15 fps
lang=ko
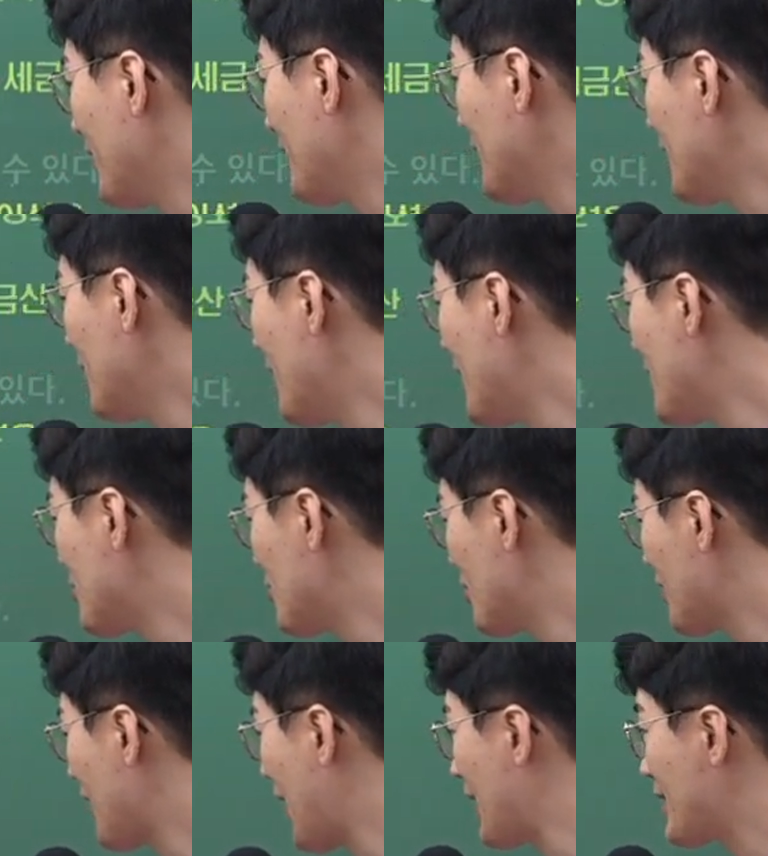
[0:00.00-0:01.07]
현금화할 수
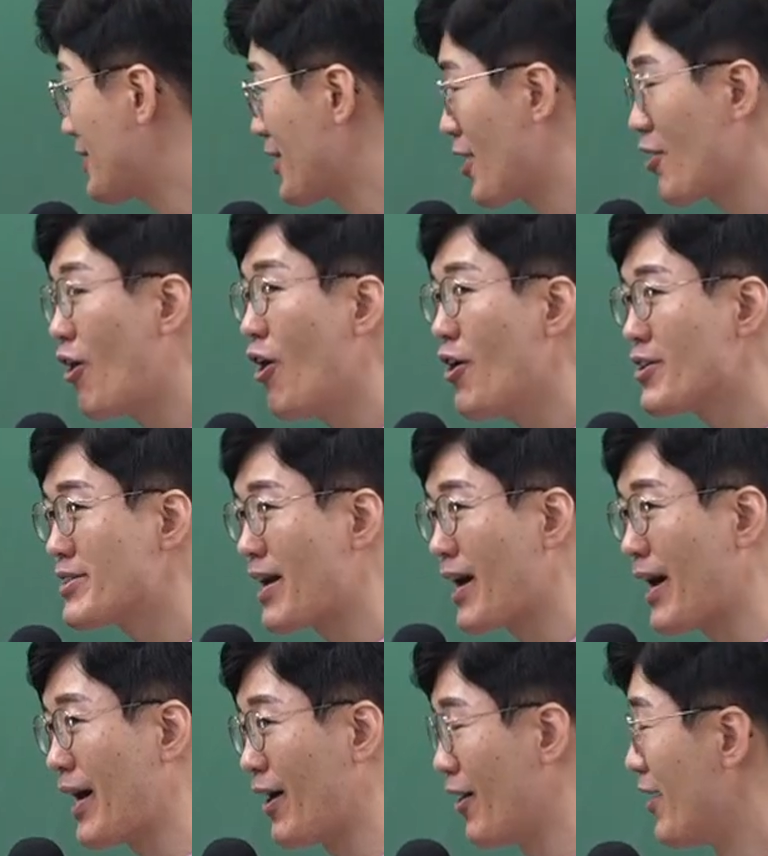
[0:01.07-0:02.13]
있는 가능성이 커요
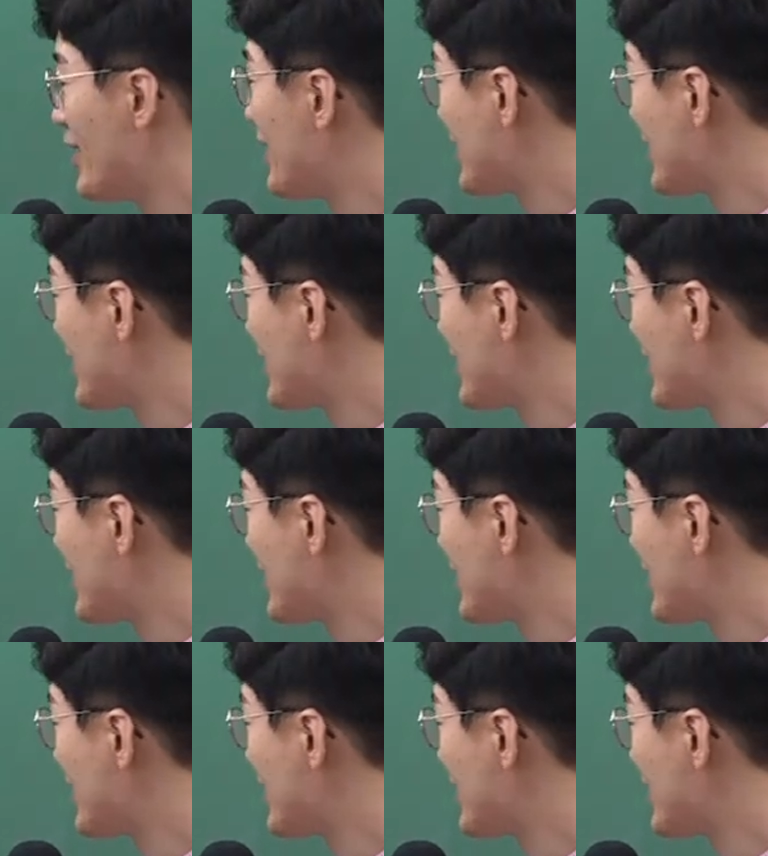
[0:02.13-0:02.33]
작아요